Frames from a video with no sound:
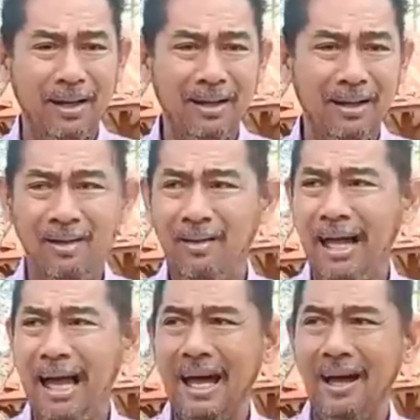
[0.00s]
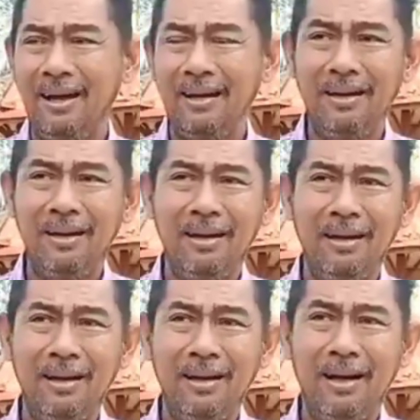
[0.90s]
เนี่ยก็ก็แค่
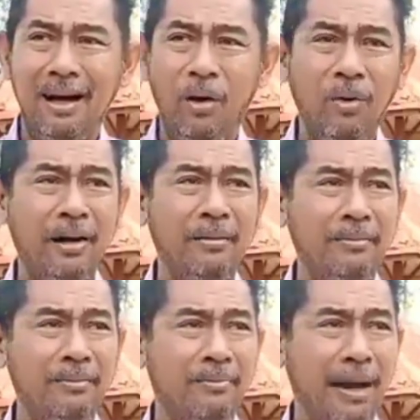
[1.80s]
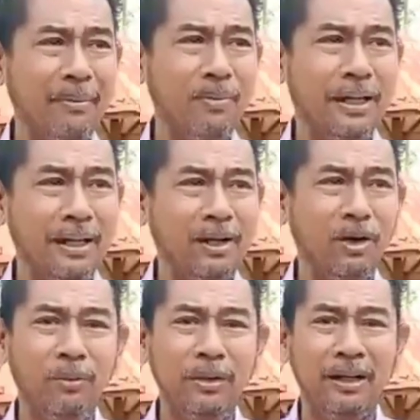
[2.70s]
เอาเงินไปให้ผู้หญิงแล้วโด
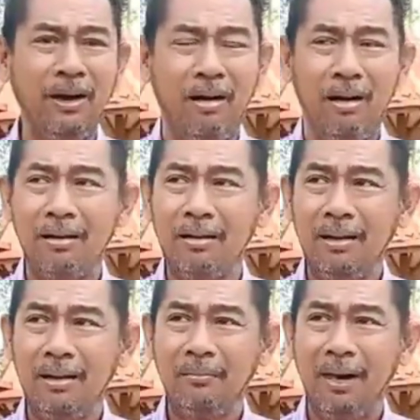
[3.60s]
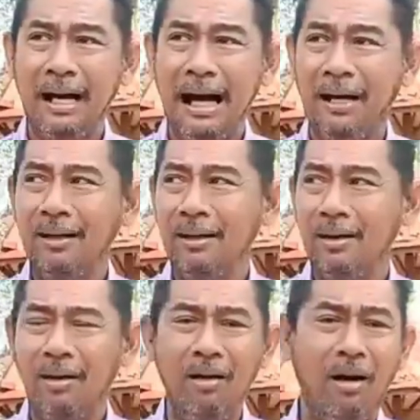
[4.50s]
นผู้หญิงหลอก บางครั้ง
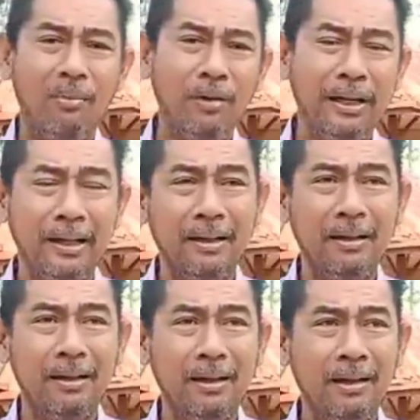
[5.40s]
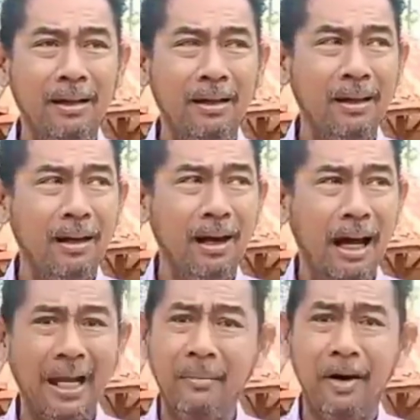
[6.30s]
ก็หลอกผู้หญิง
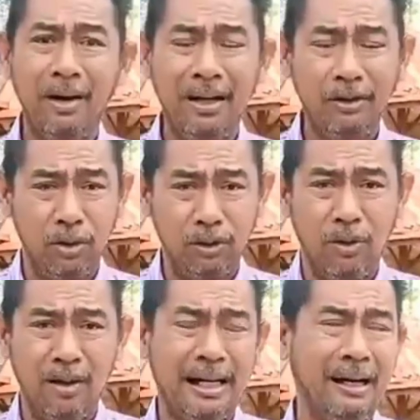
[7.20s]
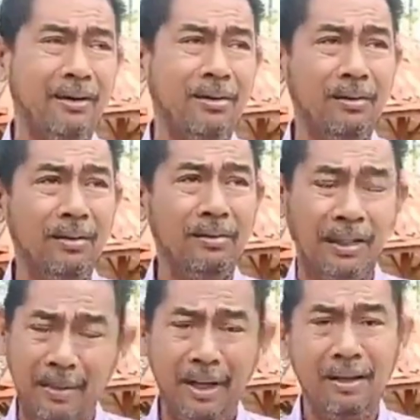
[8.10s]
อันนี้มันก็เรื่องส่วนตัวของเขา
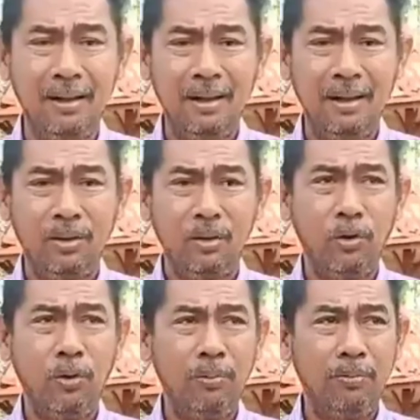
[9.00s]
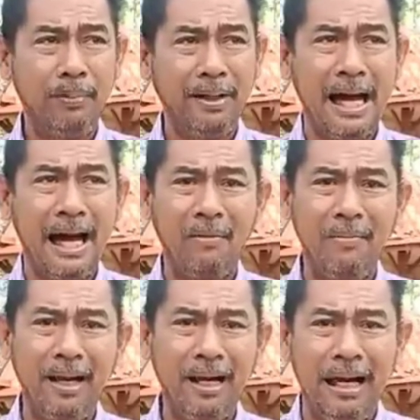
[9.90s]
ใช่ไหมปูปีชาก็
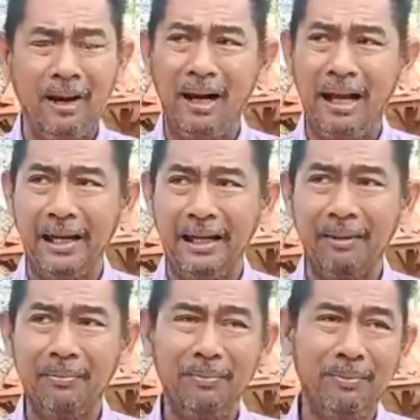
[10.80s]
ไม่ได้เร็วอะไรลยครับ